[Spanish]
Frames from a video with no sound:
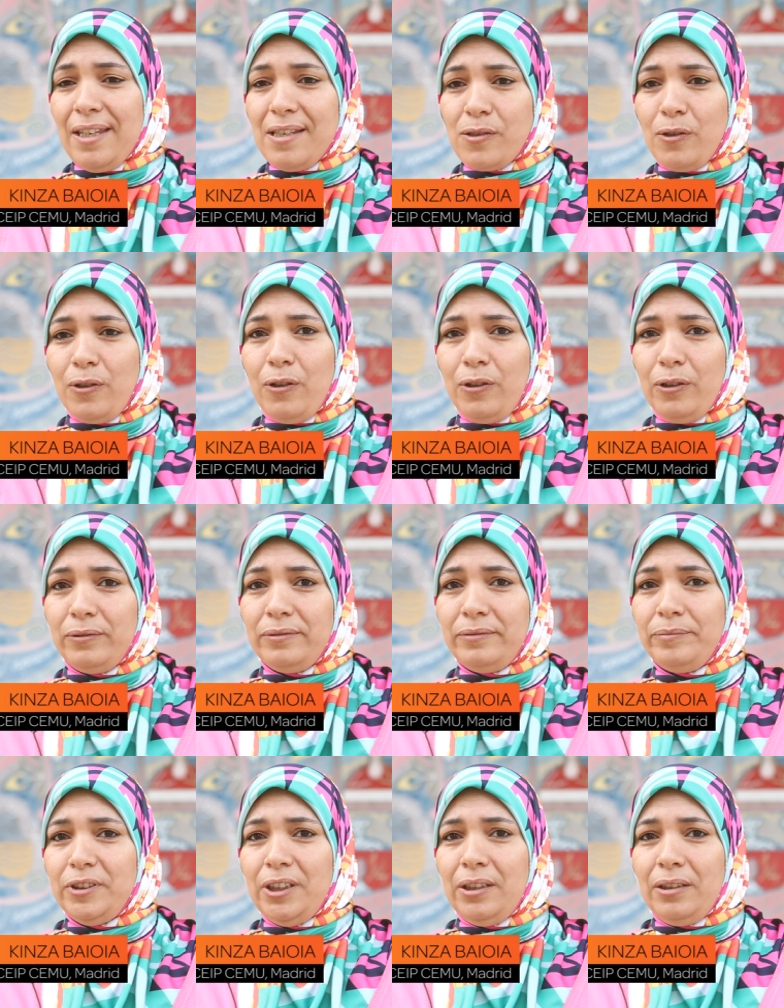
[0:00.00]
que son
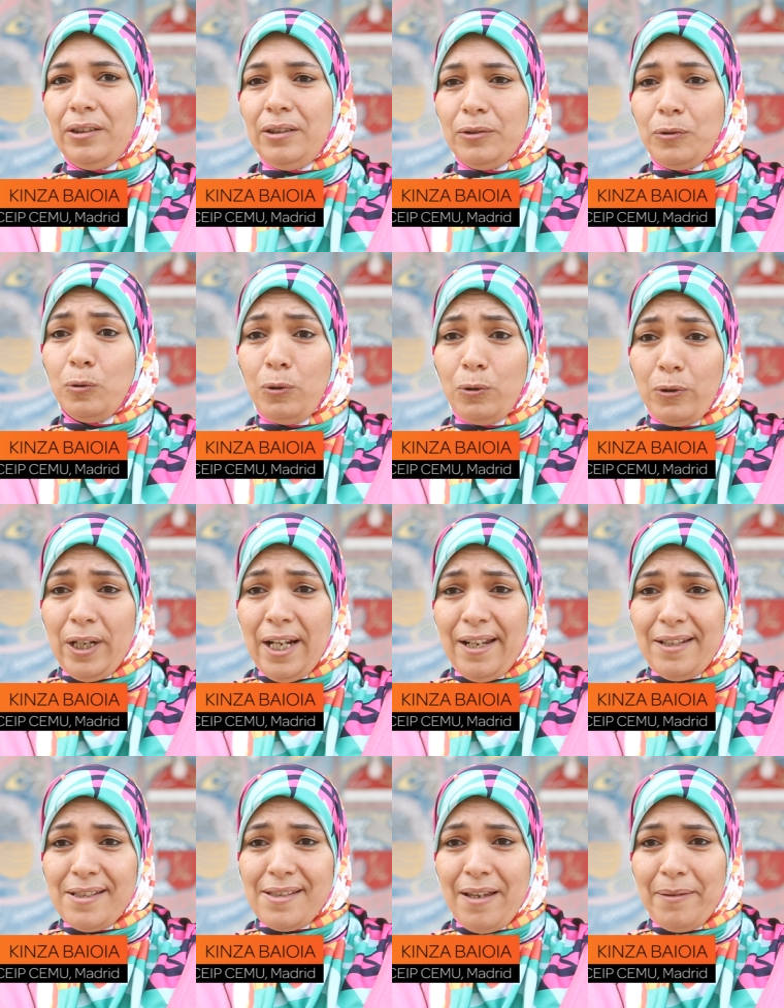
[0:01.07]
eh,
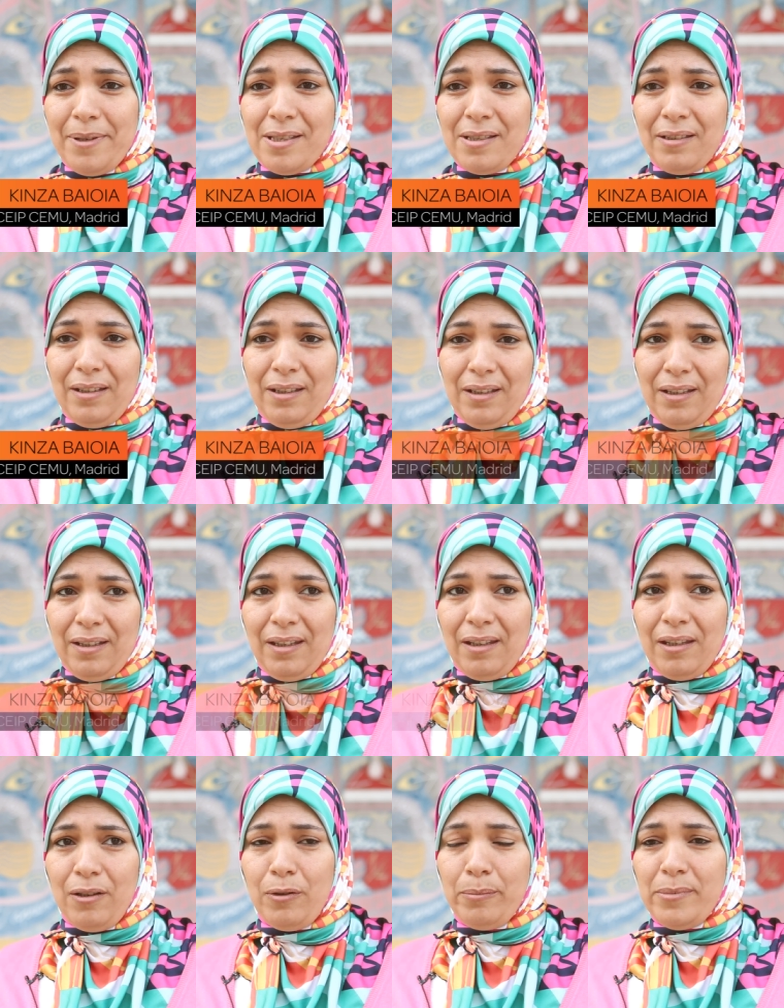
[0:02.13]
culturales, ¿sabes? Que,
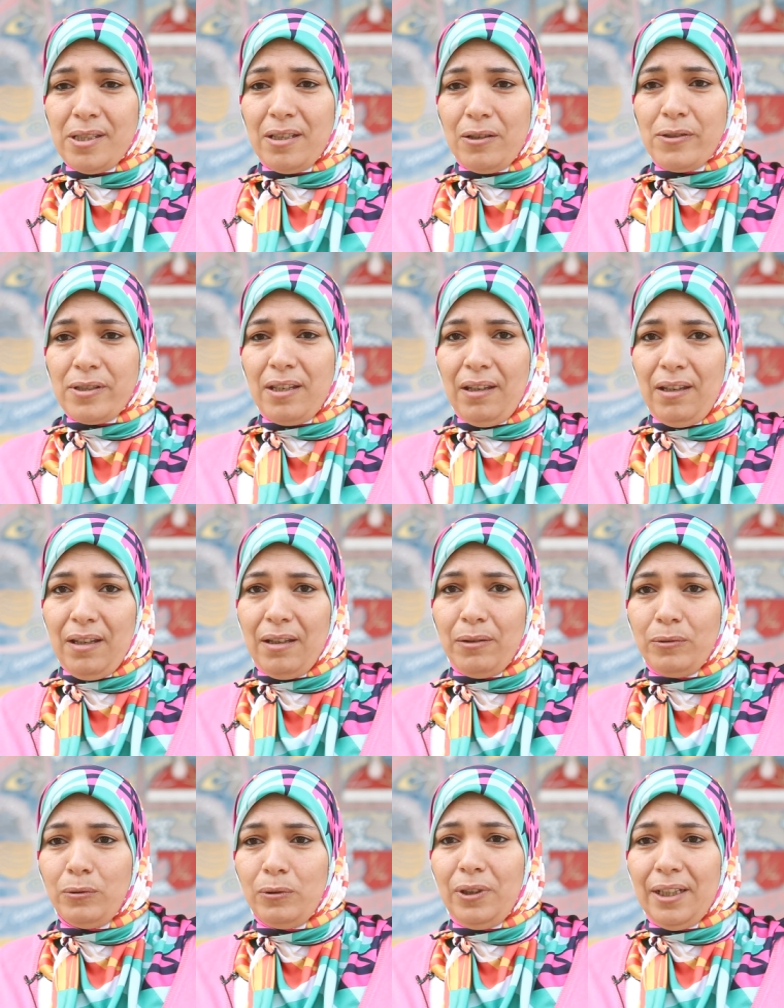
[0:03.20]
quiero mis hijos que
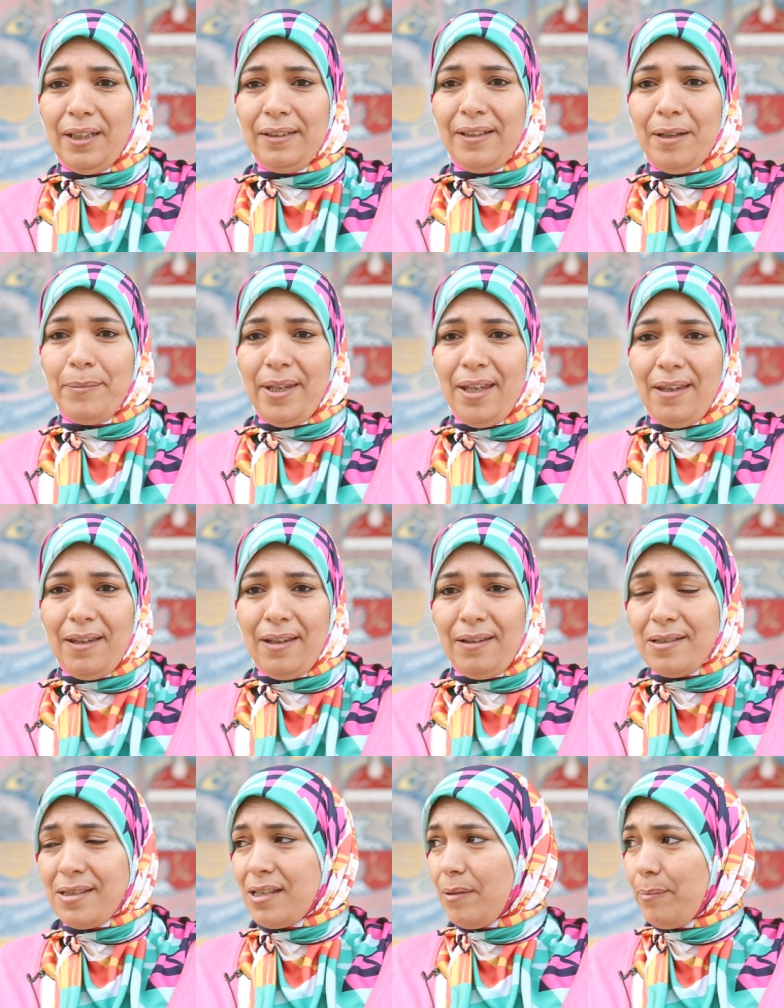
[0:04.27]
cultan también
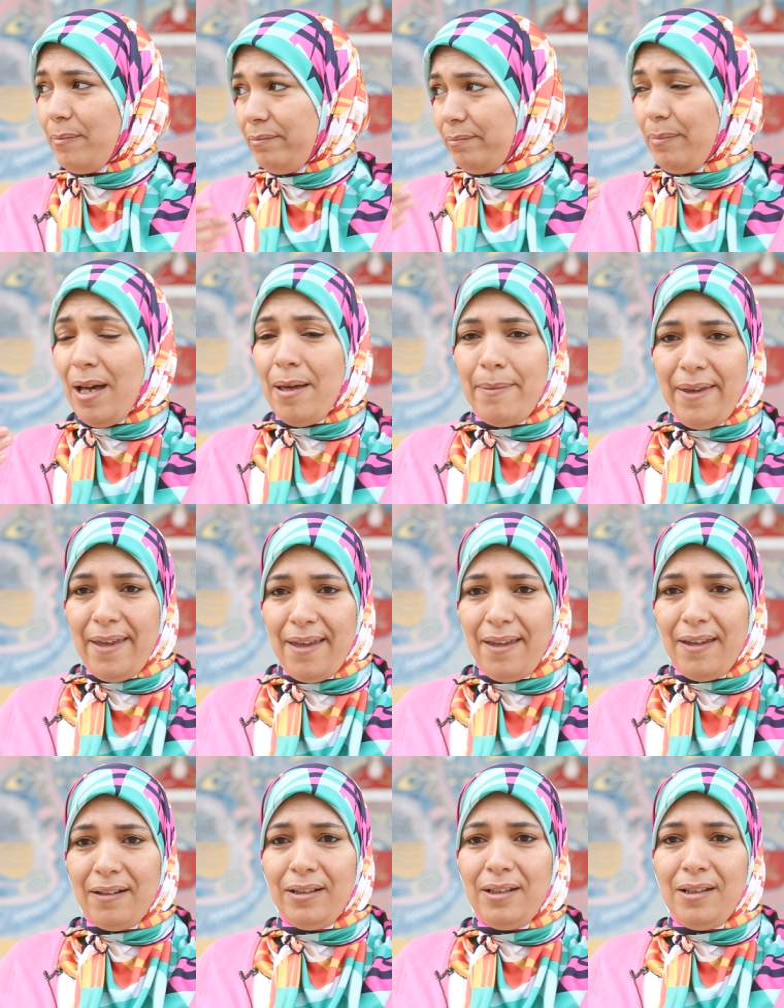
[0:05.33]
a
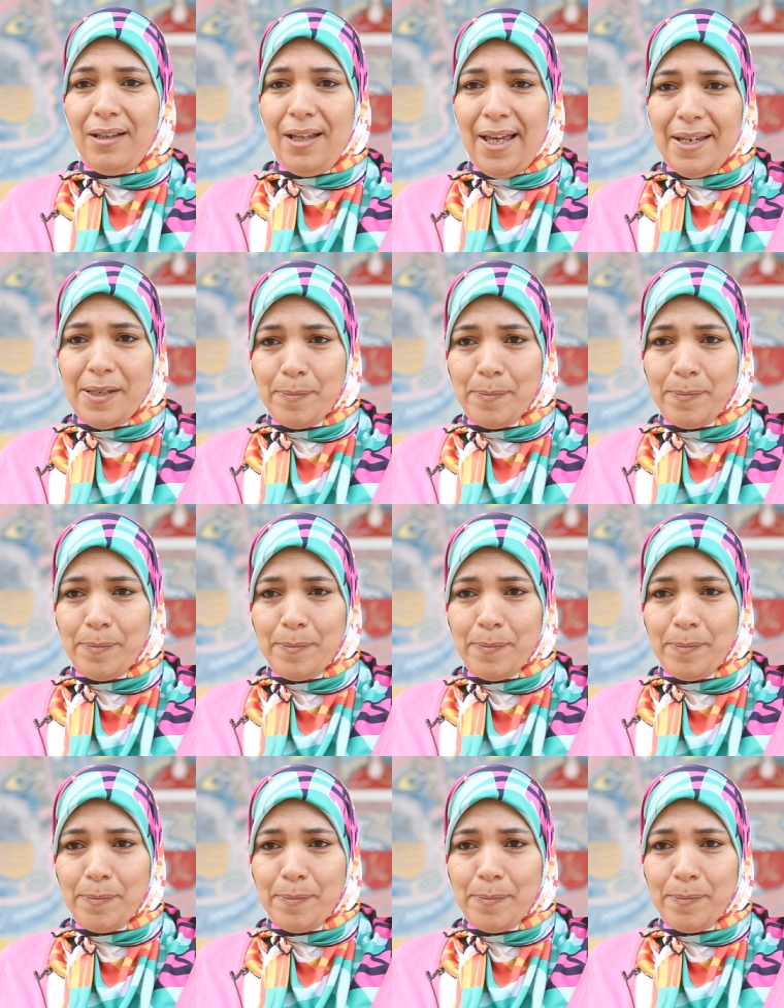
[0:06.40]
ver a